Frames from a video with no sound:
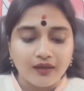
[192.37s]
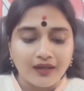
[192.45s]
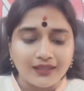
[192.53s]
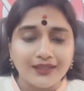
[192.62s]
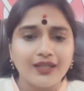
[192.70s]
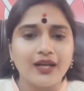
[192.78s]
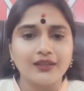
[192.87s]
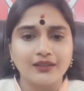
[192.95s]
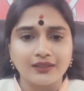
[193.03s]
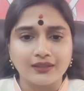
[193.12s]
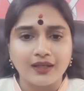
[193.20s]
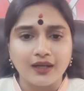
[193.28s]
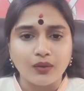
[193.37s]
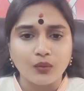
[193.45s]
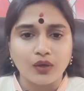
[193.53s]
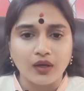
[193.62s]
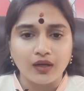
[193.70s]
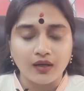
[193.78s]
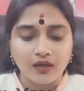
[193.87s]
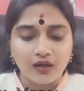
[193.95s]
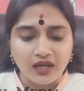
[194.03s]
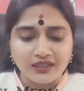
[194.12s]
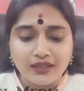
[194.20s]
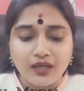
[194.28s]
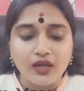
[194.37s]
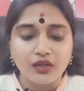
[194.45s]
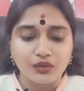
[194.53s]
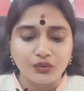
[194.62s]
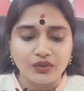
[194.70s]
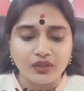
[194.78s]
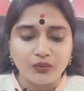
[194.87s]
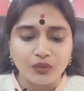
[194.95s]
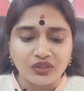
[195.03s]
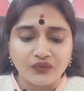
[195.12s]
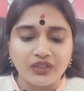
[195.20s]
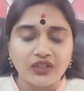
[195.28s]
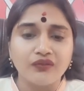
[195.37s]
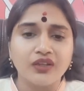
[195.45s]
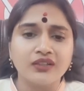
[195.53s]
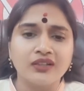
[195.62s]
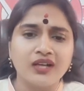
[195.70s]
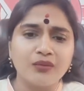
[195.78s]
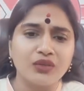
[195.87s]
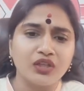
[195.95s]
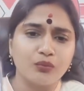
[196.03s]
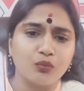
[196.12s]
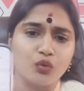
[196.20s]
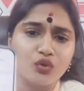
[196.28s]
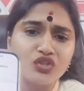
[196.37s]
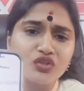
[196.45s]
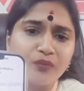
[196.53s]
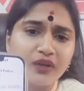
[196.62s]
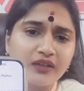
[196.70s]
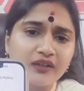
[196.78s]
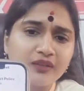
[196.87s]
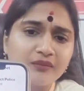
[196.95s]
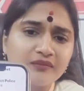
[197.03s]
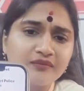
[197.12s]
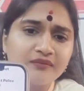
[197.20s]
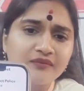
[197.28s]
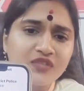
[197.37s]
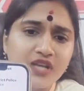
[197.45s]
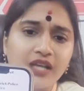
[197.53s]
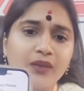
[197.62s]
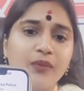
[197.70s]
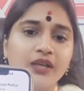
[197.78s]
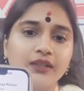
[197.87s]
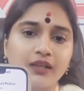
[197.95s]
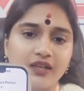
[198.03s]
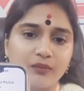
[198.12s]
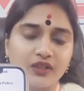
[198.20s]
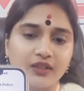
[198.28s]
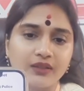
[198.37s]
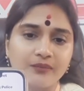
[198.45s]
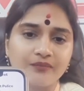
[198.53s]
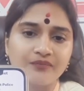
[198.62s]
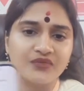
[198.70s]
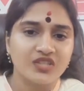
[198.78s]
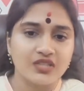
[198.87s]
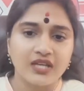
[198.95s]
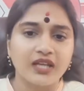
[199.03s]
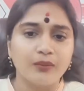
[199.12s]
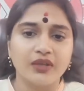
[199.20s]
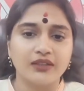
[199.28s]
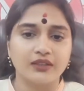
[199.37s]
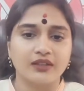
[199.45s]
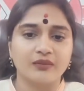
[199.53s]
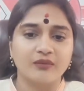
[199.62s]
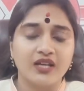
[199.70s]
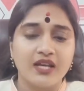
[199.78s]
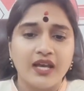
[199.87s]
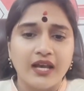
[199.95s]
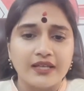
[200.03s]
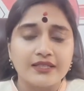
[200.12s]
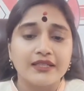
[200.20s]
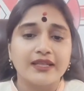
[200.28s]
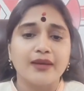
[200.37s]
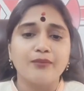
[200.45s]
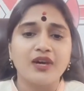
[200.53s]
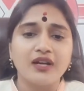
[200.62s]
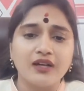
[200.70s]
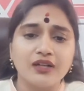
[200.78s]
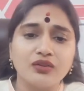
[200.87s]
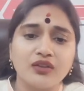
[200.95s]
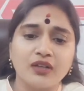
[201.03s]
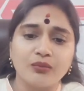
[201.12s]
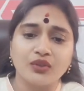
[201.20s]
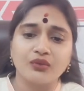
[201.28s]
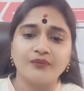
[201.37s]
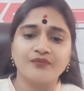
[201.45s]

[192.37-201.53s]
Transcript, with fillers: అధికారికంగా ఒక అధికార అయ్యుండి ఒక ట్విట్టర్ వేదికగా మీరు ఈ పోస్ట్ పెట్టడం చాలా బాధాకరం అండి చాలా బాధాకరం అసలు ఏం మాట్లాడుతున్నారు మీరు